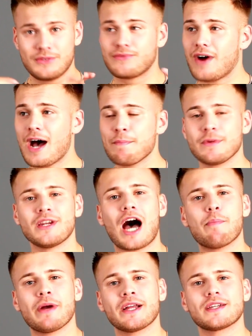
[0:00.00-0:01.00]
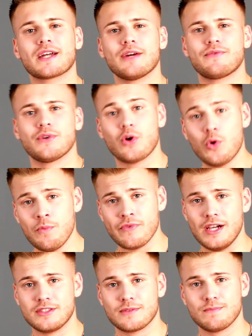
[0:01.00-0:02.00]
sieht Farben in Abhängigkeit von der
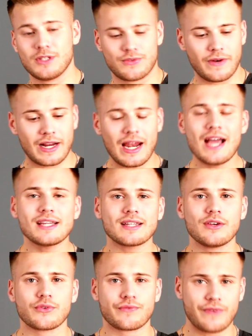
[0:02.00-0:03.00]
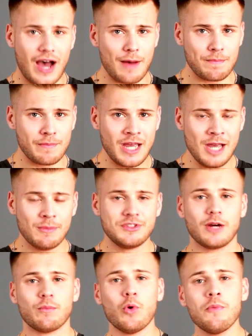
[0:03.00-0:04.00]
Umwelt. Es vergleicht also Farben mit
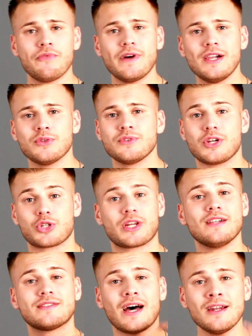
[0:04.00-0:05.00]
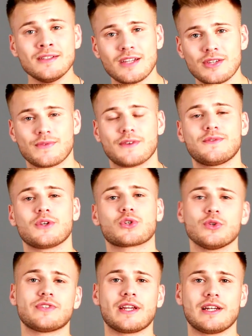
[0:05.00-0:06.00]
ihrem Umfeld und erstellt dann das, was wir
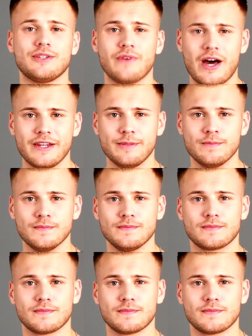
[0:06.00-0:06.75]
schlussendlich wahrnehmen.